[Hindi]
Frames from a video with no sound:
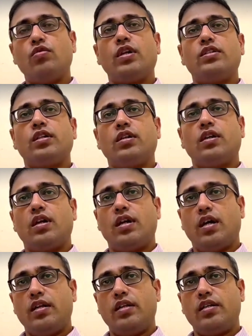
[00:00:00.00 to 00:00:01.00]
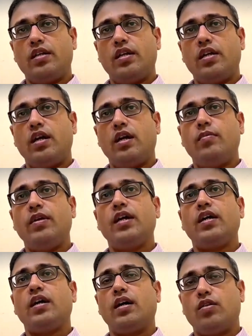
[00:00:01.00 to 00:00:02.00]
अंचलों का चक्कर लगाने के या
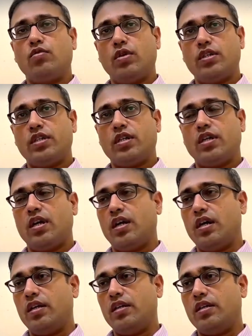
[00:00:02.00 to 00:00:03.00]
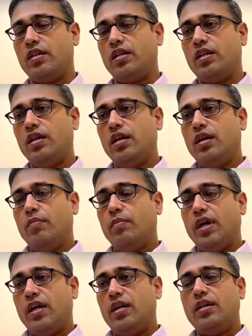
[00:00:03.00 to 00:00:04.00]
अभिलेखागारों का चक्कर लगाने के
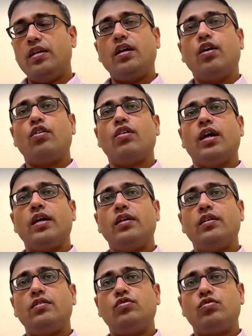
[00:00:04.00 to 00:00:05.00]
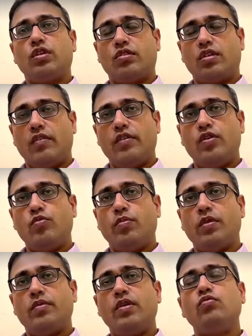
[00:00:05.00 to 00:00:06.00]
पहले इन ऑनलाइन जो
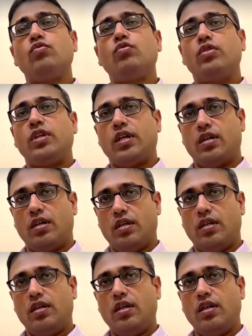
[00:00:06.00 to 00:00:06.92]
दस्तावेज उपलब्ध हैं उनको देख